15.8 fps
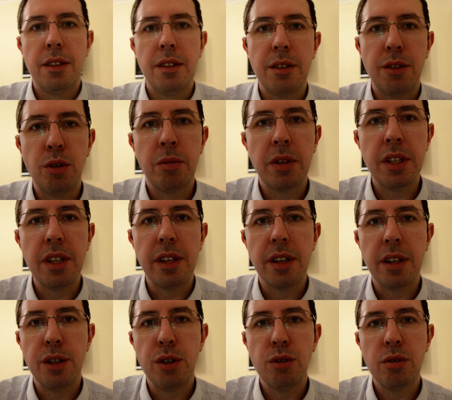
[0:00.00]
Добрый день.
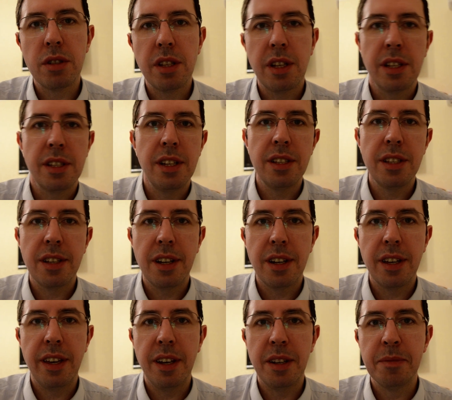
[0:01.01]
Хочу рассказать,
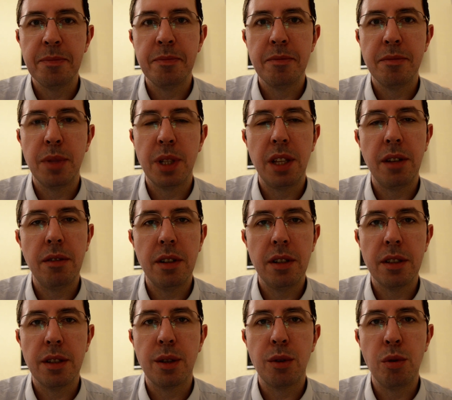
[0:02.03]
как я
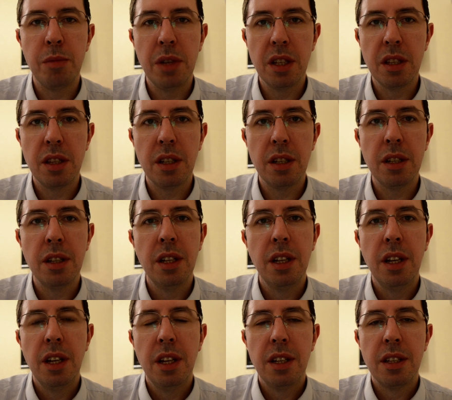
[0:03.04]
подавал документы
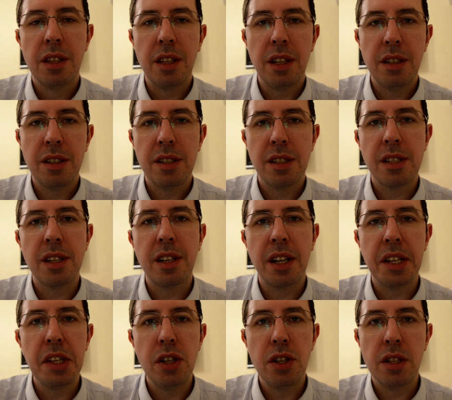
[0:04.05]
на
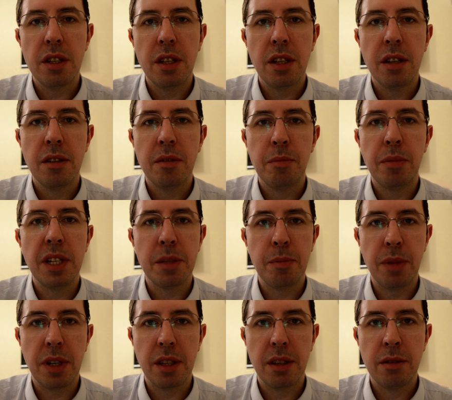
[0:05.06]
заграничный
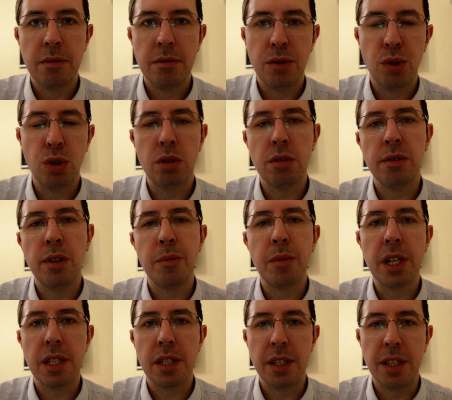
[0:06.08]
паспорт нового
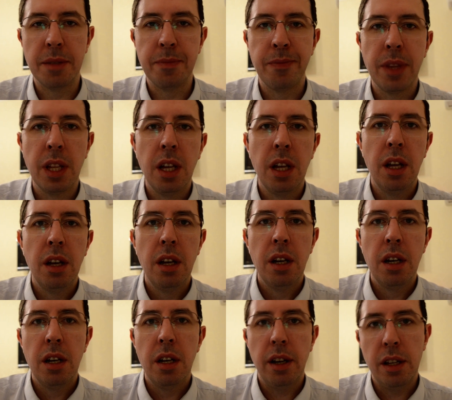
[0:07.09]
образца.
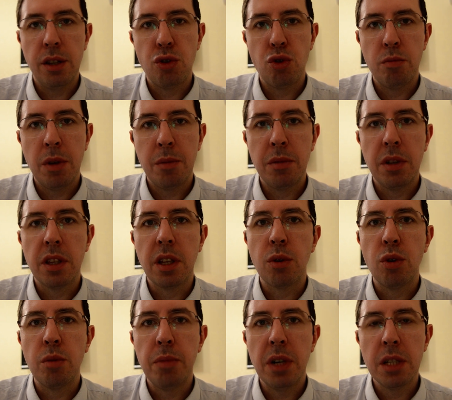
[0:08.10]
Раньше у меня был
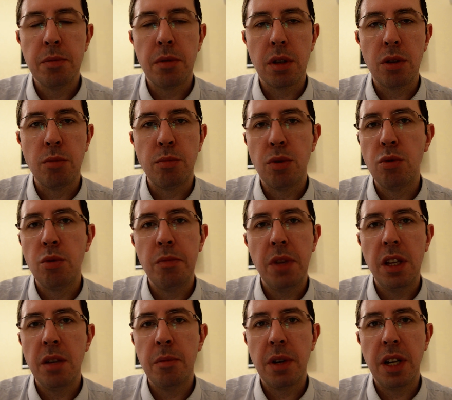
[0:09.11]
такой паспорт, но, по-моему, меня
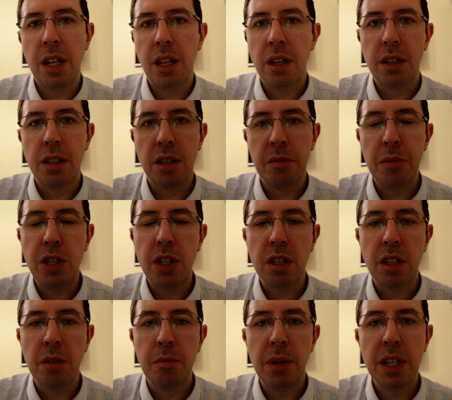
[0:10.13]
не брали никогда
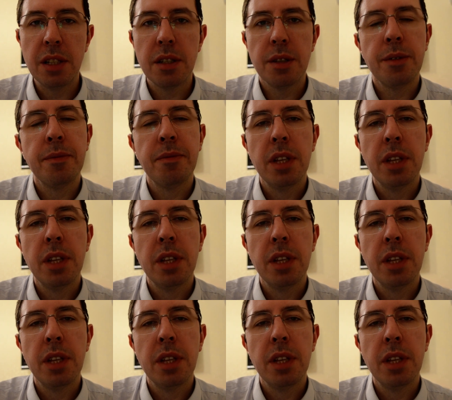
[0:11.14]
отпечатки пальцев.